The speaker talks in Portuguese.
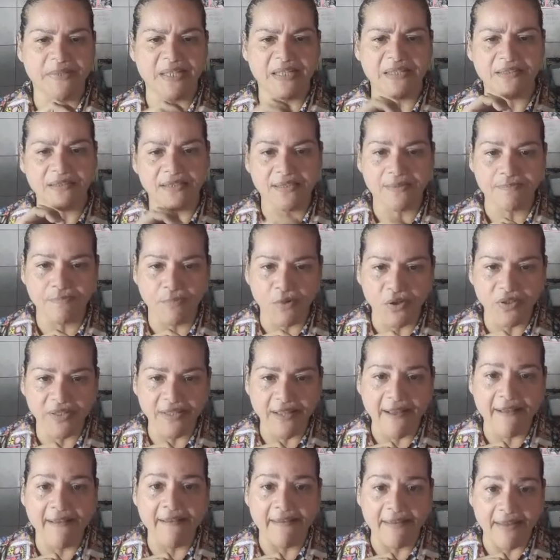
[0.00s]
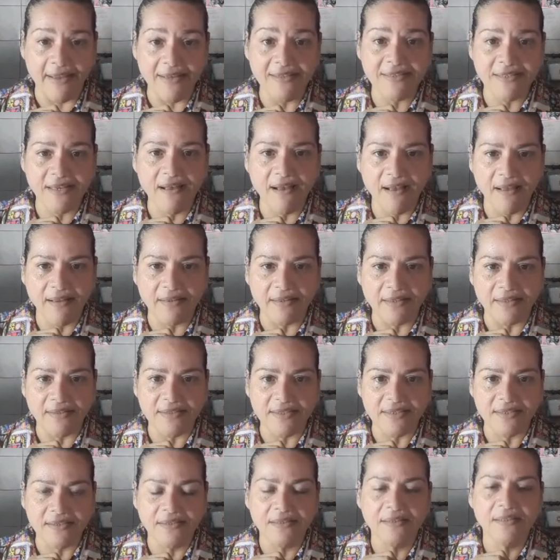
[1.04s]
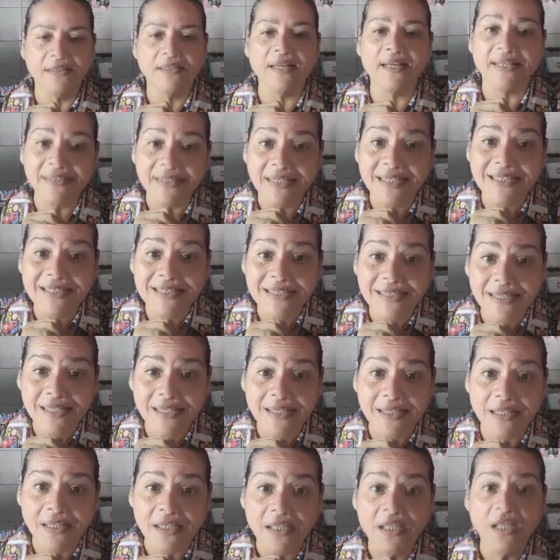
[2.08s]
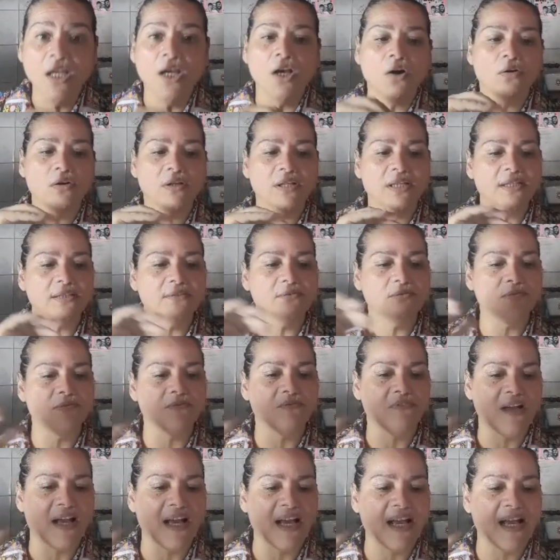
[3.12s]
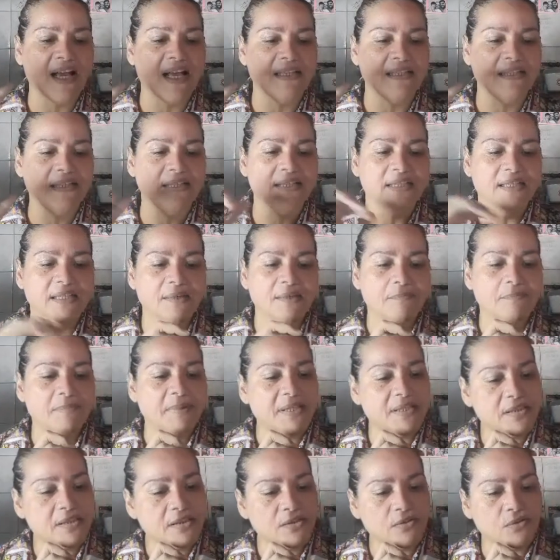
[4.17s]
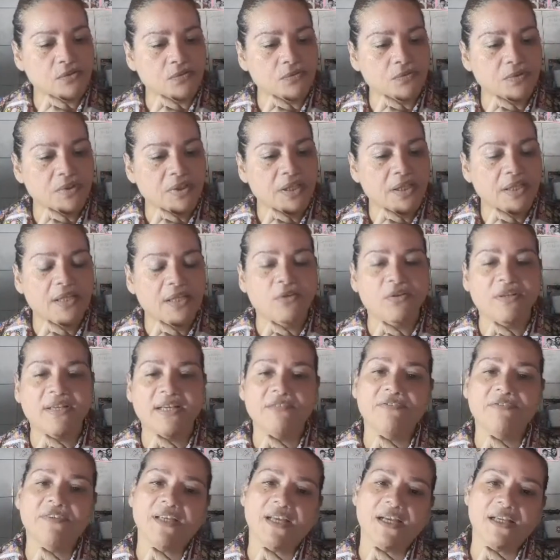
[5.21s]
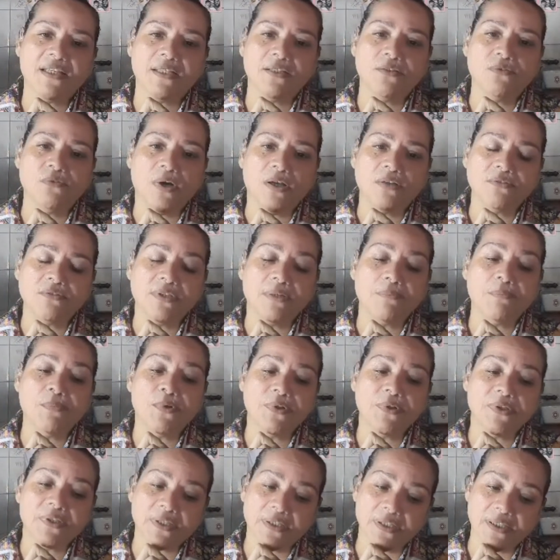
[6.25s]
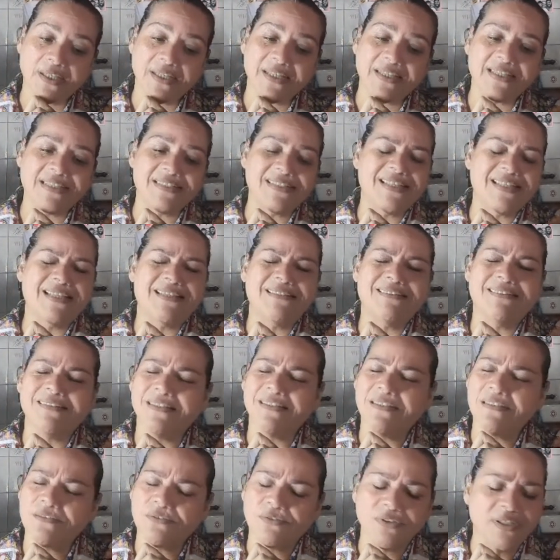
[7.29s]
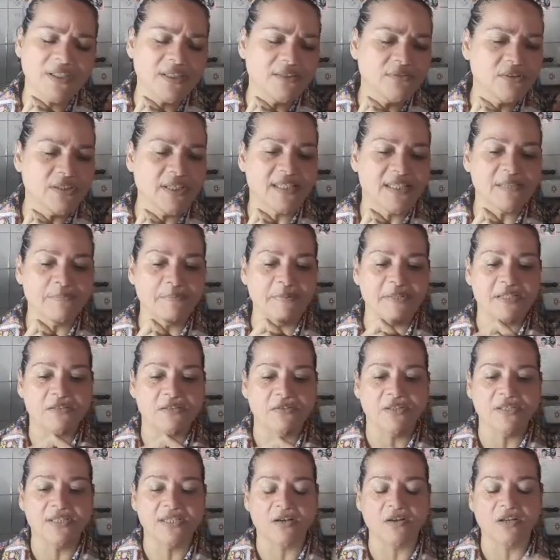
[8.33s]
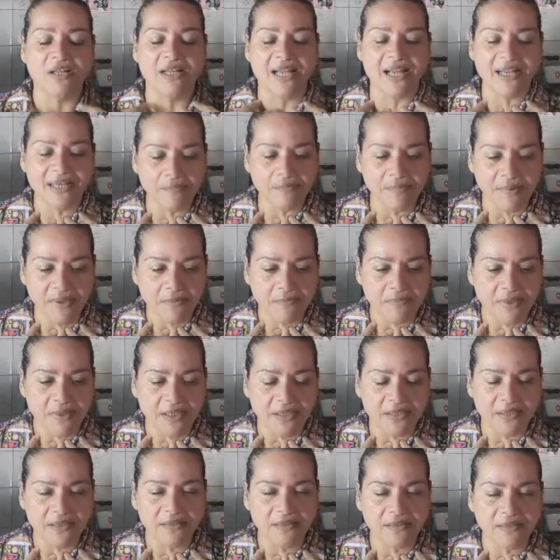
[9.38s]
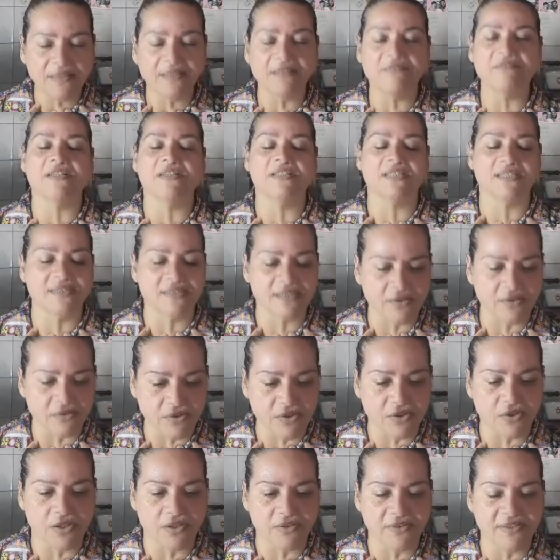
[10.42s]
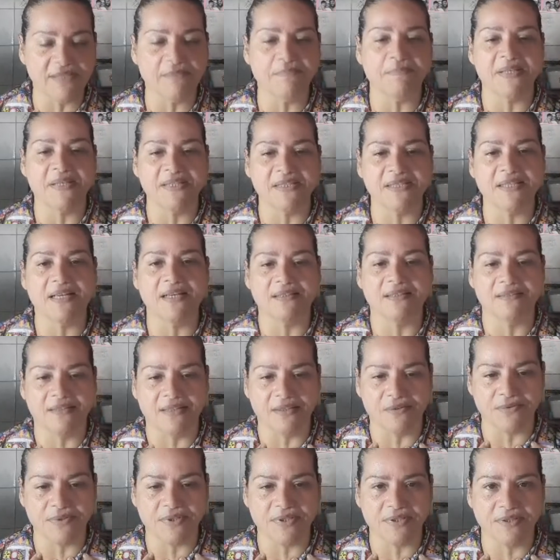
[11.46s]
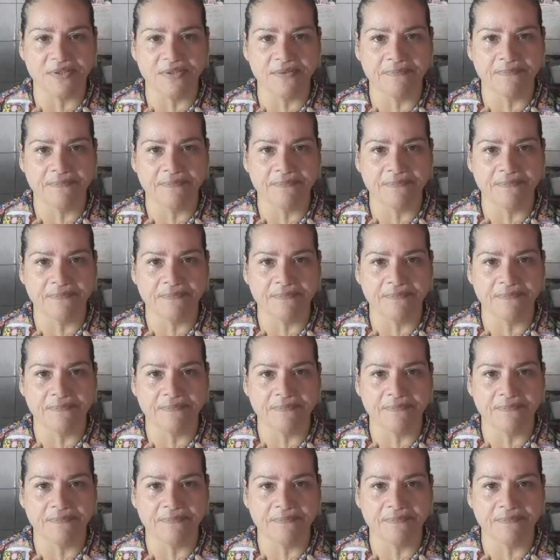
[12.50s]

para transportar reis e rainhas. É a terceira, olhando o vale, pensou: eu quero ficar aqui no alto da montanha e crescer tanto, tanto que as pessoas, ao olharem para mim, levantem seus olhos e pensem em Deus.